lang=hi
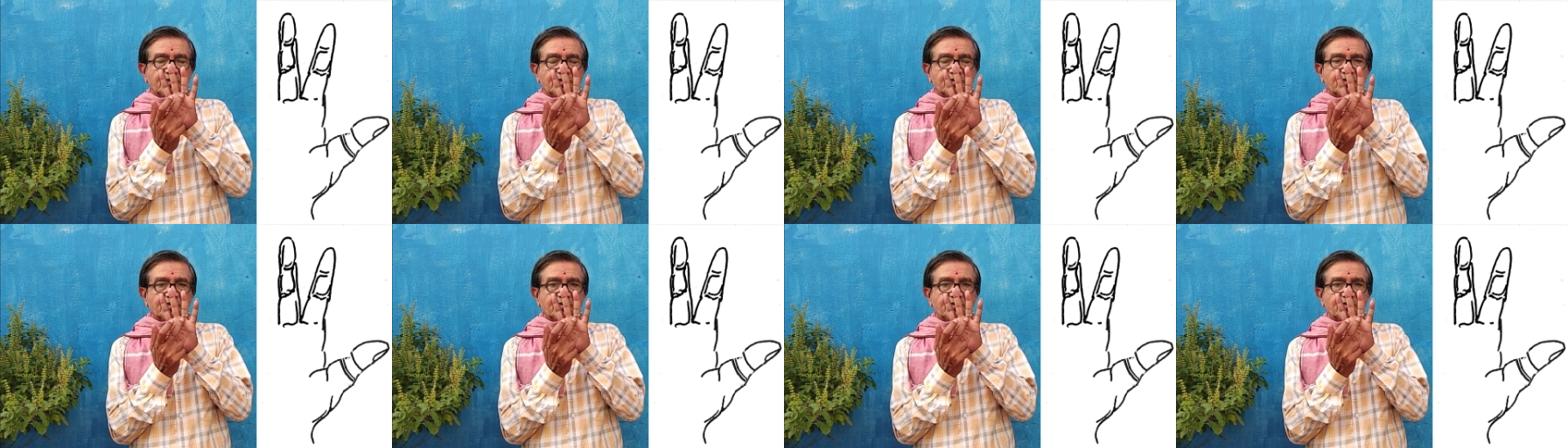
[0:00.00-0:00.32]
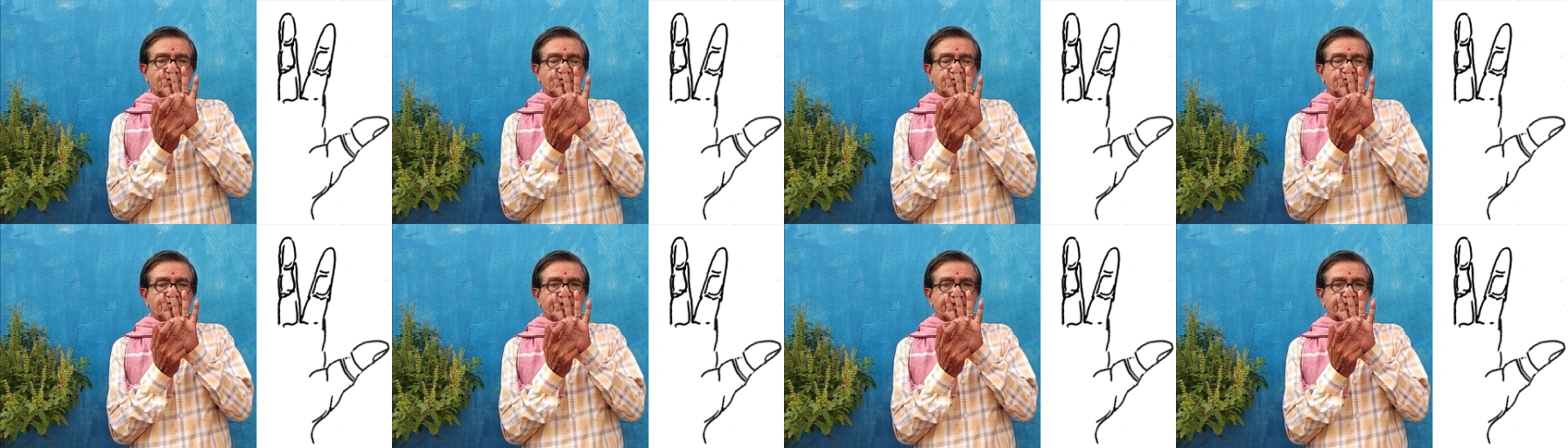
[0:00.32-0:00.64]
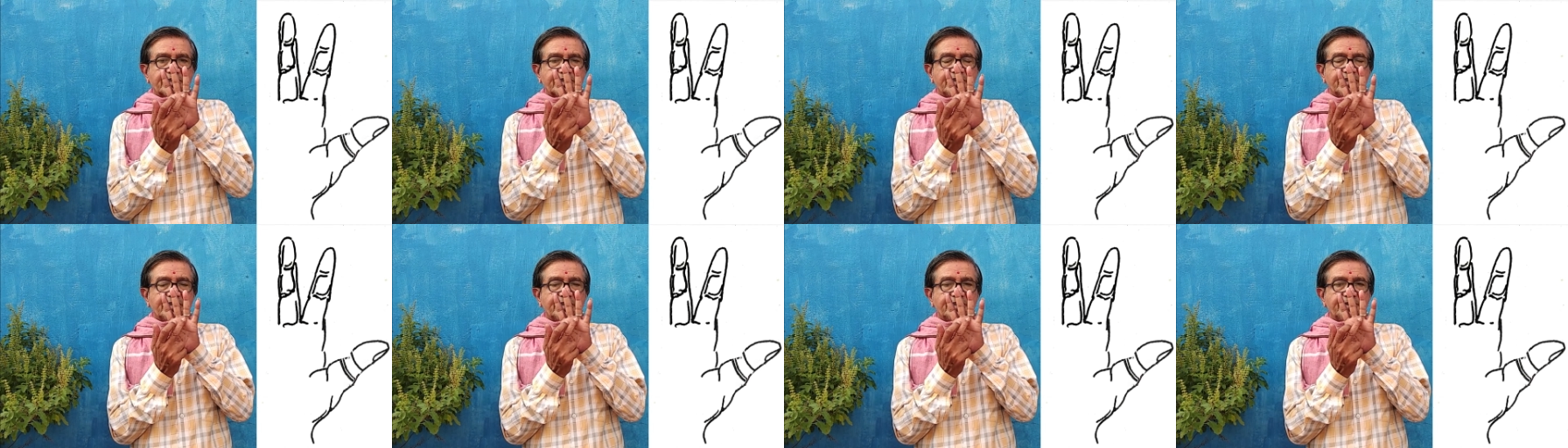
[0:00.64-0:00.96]
तो
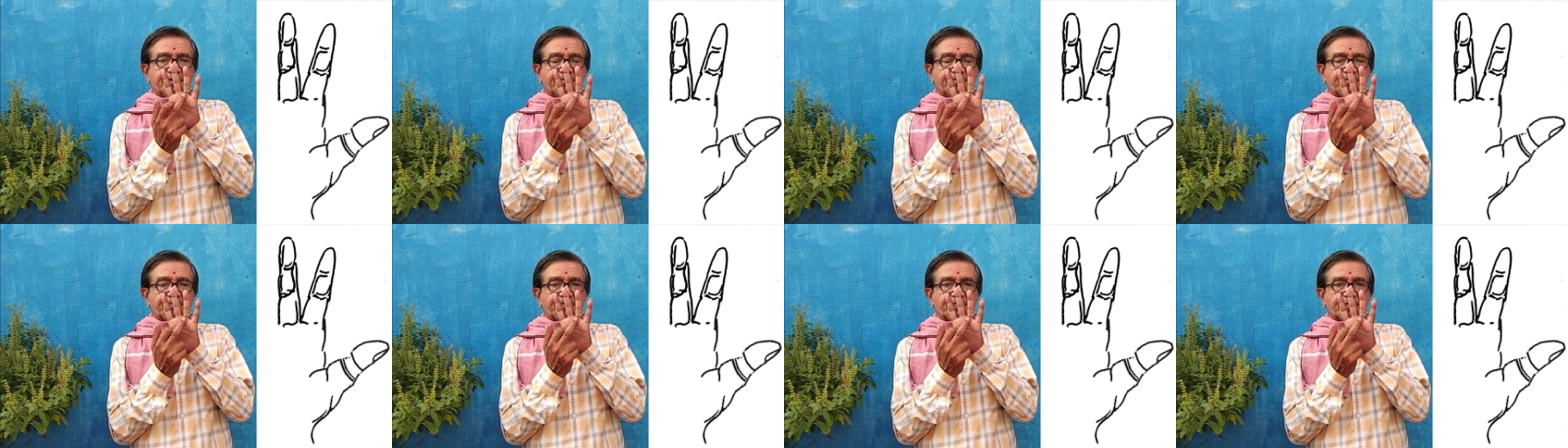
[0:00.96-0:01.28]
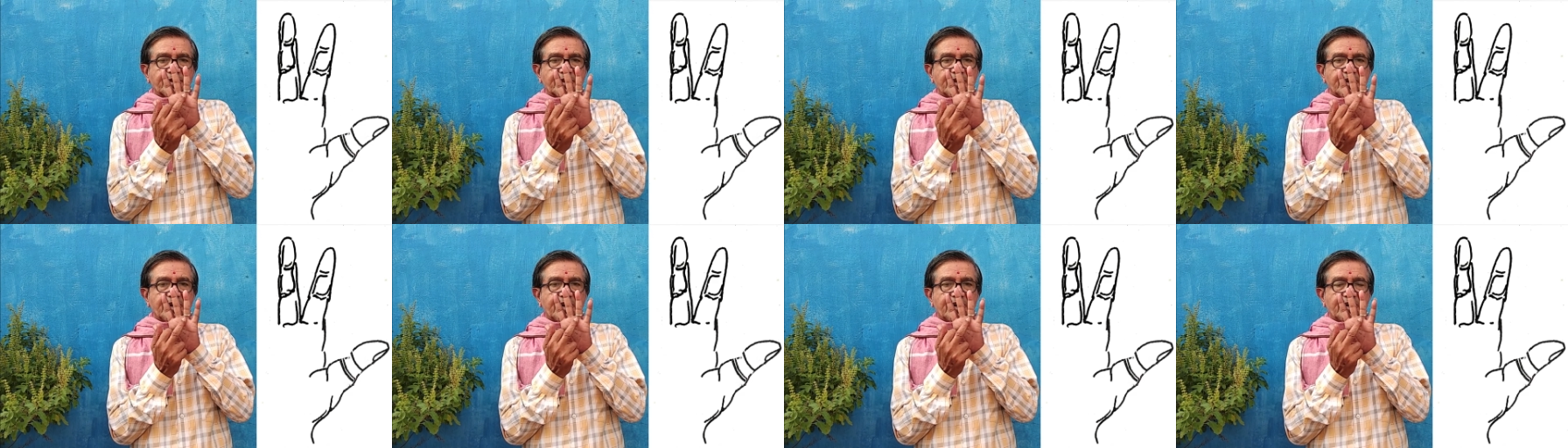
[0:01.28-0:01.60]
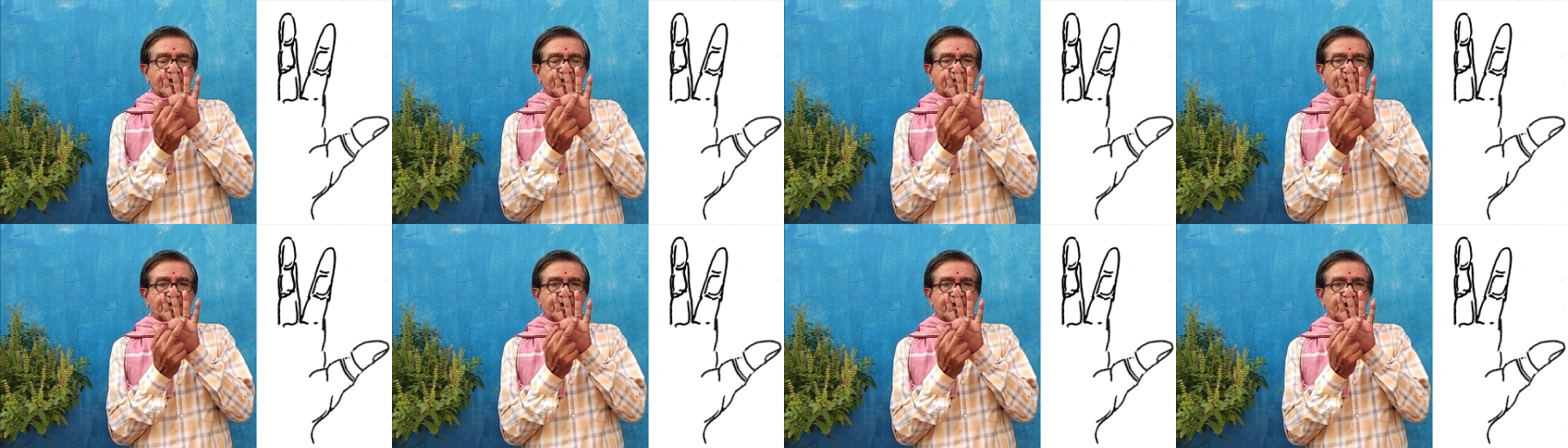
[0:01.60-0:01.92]
व्यक्ति
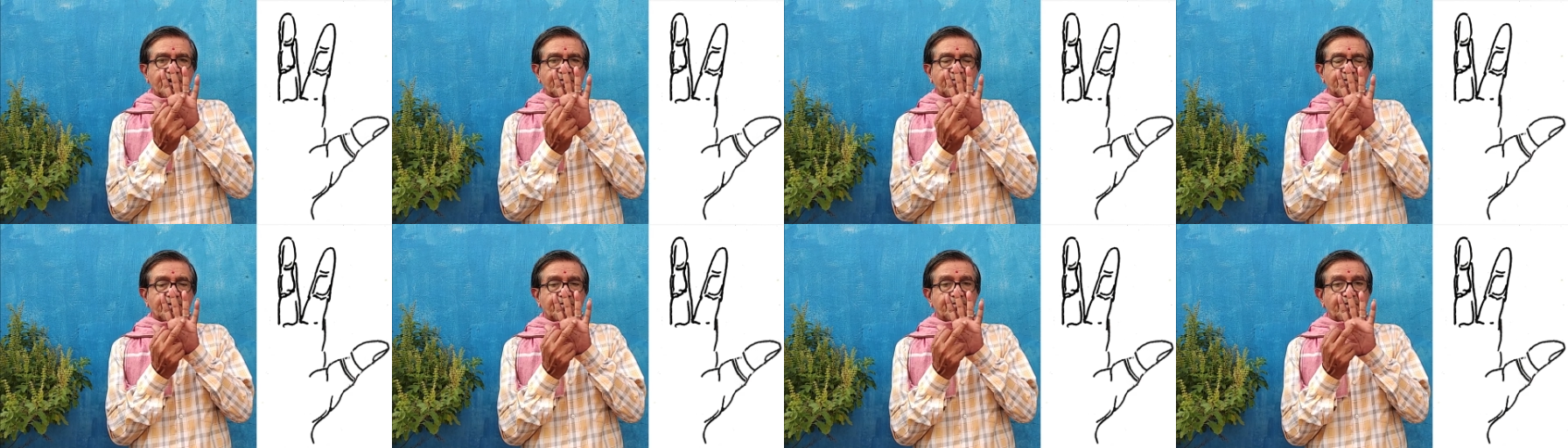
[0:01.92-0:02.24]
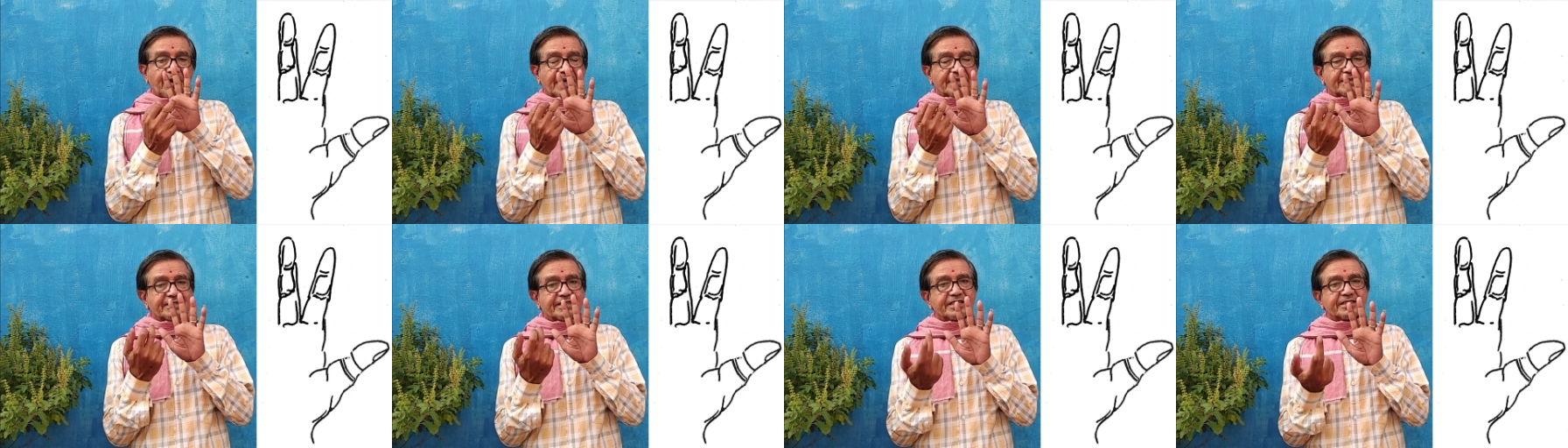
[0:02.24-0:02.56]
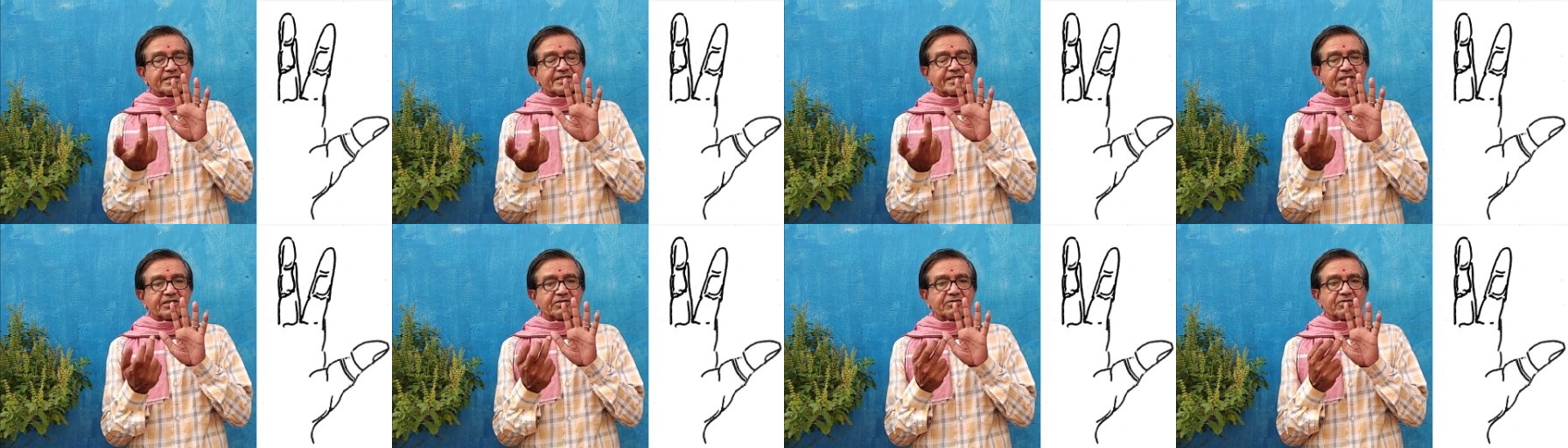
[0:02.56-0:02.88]
अपना
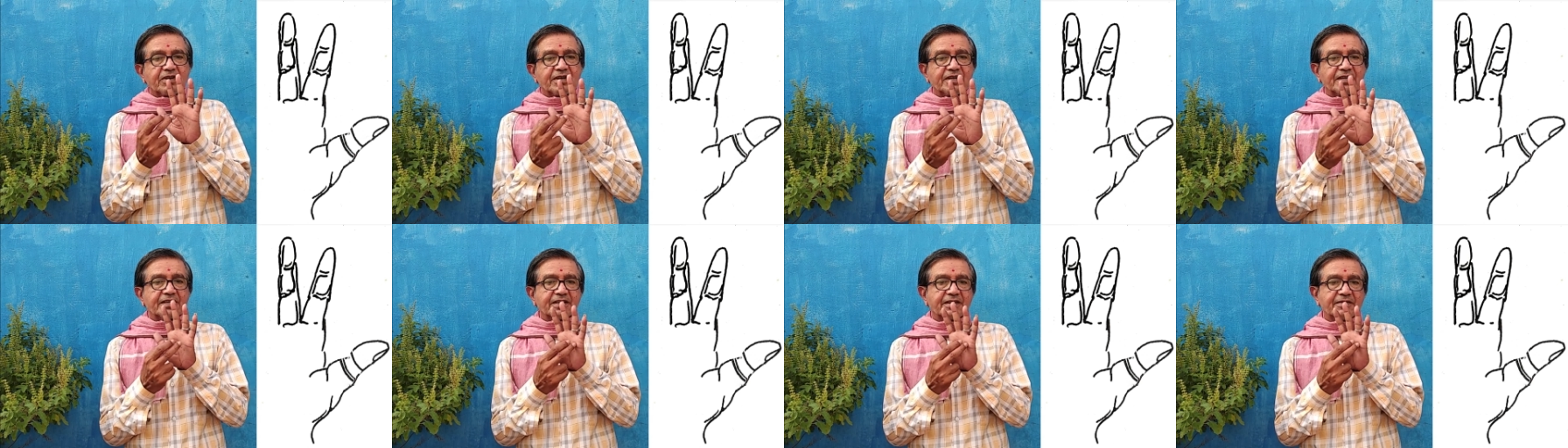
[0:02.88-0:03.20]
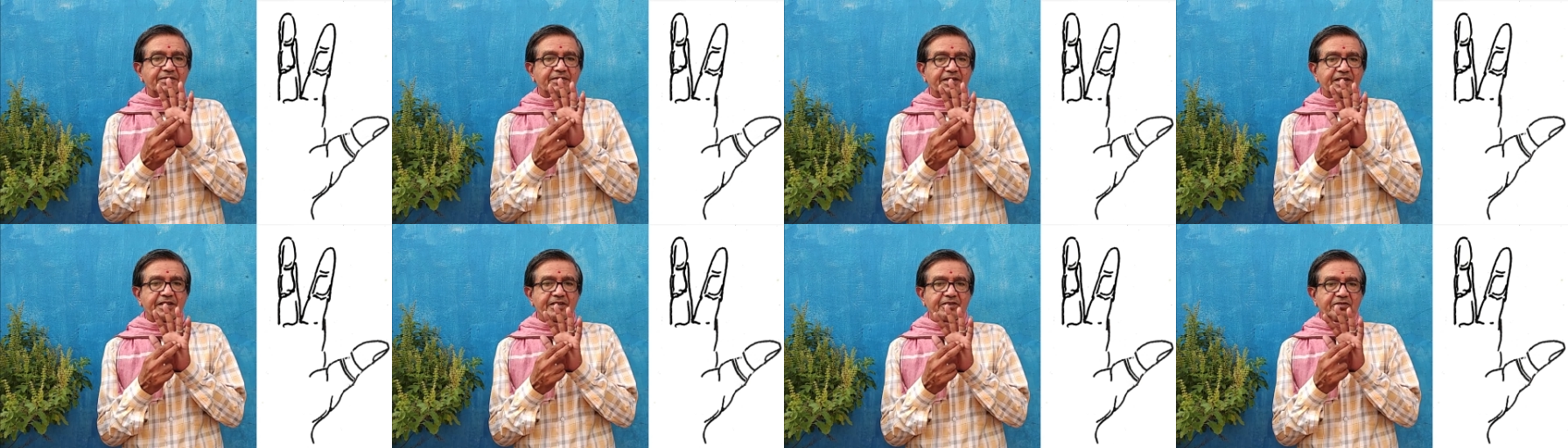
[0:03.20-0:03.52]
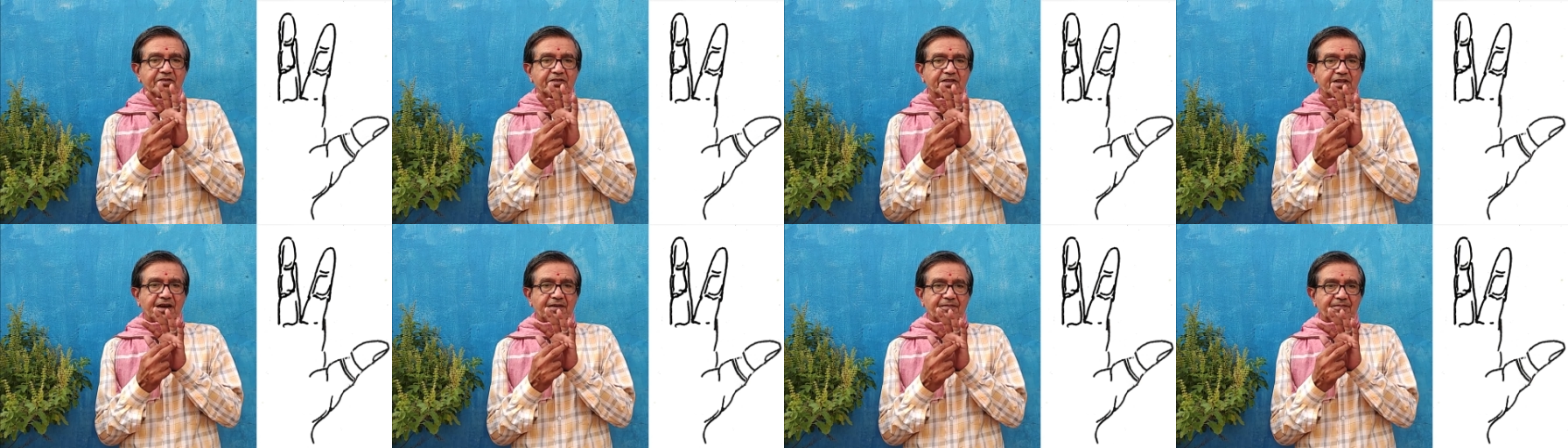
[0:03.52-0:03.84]
मानसिक संतुलन कभी नहीं
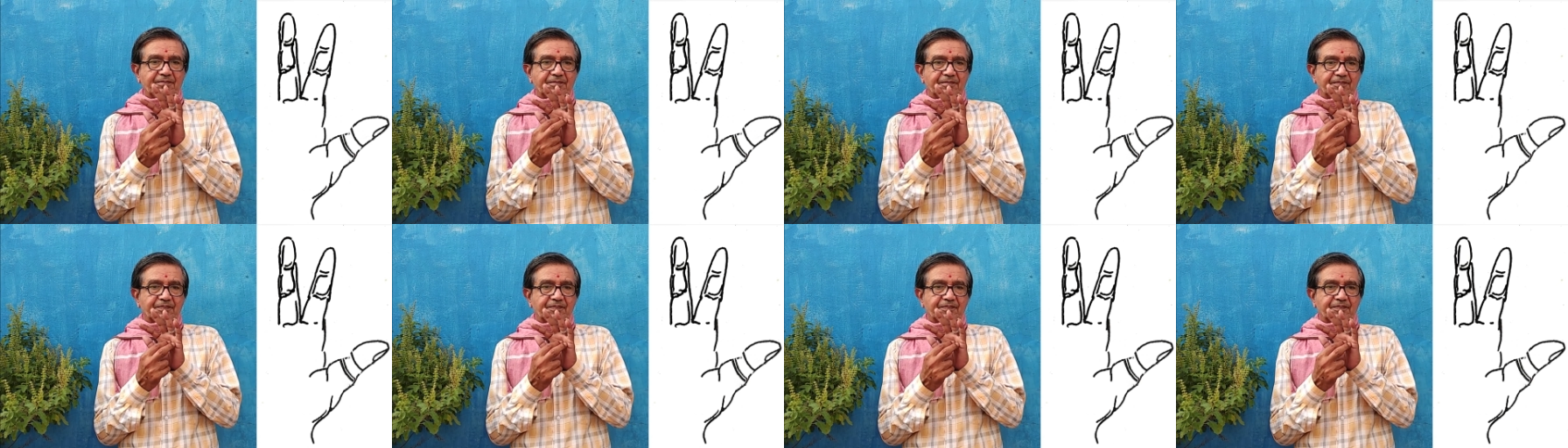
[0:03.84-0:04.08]
खोता